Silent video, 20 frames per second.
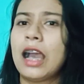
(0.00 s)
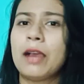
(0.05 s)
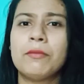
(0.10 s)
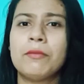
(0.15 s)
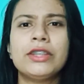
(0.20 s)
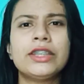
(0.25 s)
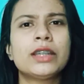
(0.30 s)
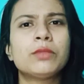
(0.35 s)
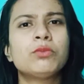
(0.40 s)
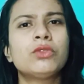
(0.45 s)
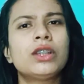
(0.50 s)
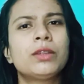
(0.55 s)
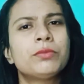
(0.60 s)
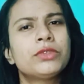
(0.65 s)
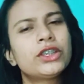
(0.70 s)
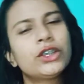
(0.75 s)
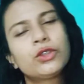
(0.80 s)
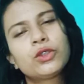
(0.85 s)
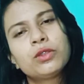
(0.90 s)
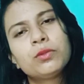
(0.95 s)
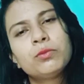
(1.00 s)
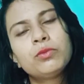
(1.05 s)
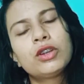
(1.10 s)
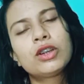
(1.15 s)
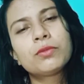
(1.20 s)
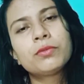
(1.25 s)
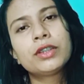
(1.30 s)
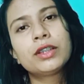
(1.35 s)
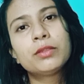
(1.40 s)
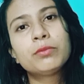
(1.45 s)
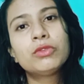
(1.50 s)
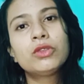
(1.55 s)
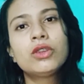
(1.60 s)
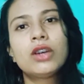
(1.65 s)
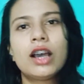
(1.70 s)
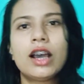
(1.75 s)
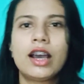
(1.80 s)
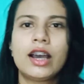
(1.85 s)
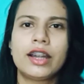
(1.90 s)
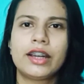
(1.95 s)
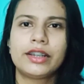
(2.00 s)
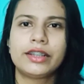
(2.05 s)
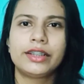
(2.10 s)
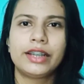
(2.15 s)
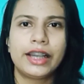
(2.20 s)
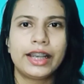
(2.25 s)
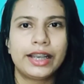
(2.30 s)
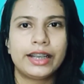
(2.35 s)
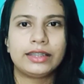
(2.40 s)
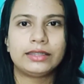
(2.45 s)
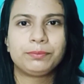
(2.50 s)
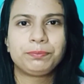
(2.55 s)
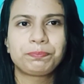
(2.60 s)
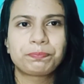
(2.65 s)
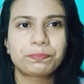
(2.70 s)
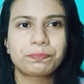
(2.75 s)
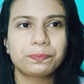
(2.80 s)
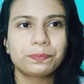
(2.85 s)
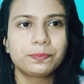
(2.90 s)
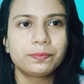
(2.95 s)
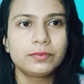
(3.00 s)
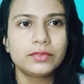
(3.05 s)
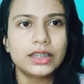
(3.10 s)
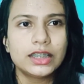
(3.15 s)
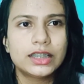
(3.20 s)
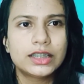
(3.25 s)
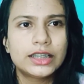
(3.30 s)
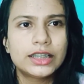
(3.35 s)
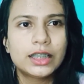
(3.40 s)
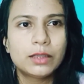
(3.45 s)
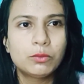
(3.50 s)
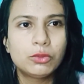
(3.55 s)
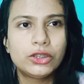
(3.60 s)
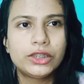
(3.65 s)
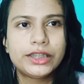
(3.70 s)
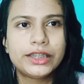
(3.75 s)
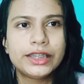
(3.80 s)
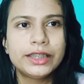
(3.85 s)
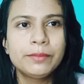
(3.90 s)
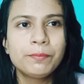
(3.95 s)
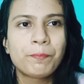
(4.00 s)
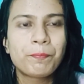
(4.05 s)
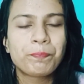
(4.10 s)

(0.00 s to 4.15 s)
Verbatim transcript: আমি যেমন আমি সেরকম ব্লগ বানাবো আর হ্যাঁ যেটা বলছি